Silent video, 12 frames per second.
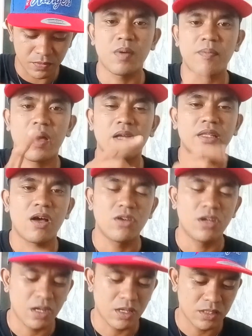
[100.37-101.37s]
Papakita ko
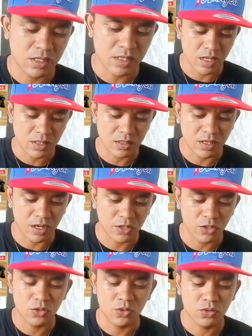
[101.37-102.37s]
na lang diyan
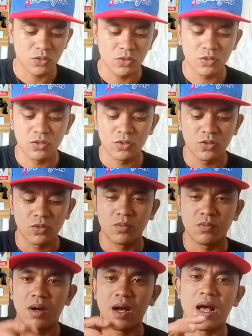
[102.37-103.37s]
screen yung
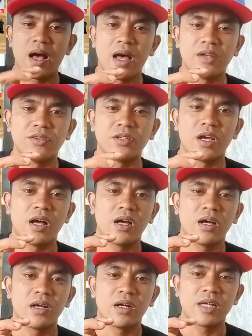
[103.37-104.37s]
mga ano niya,
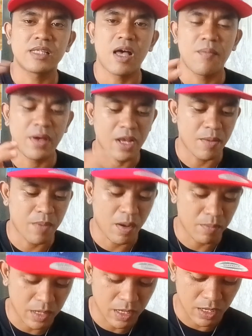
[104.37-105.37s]
kasama niya pag
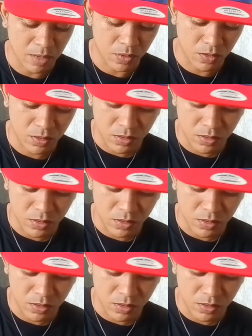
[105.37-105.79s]
binili mo.